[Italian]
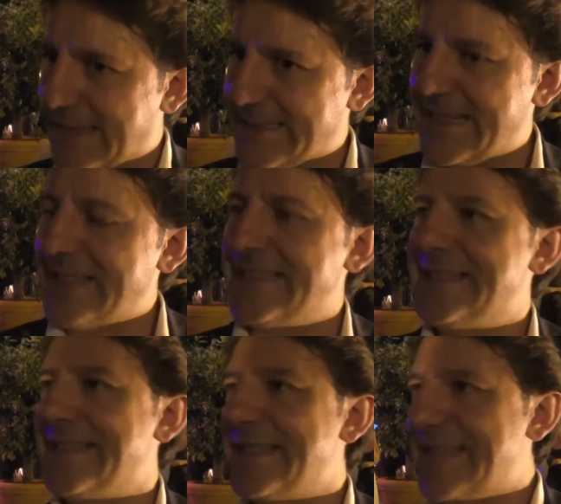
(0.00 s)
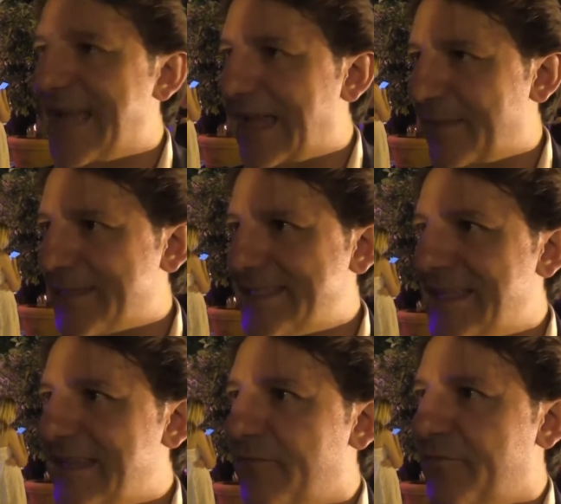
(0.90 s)
è sia assistenziale ma
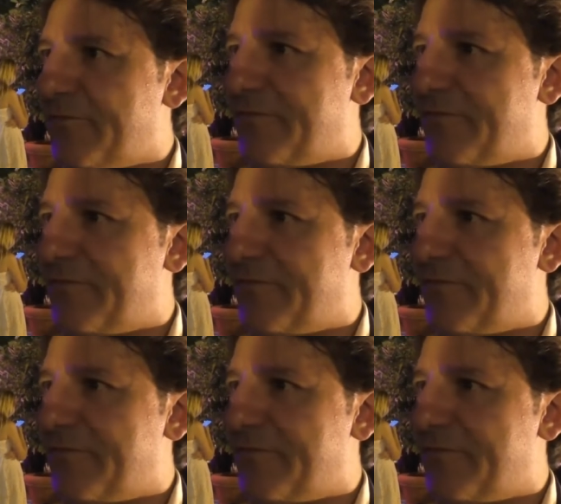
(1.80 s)
sia di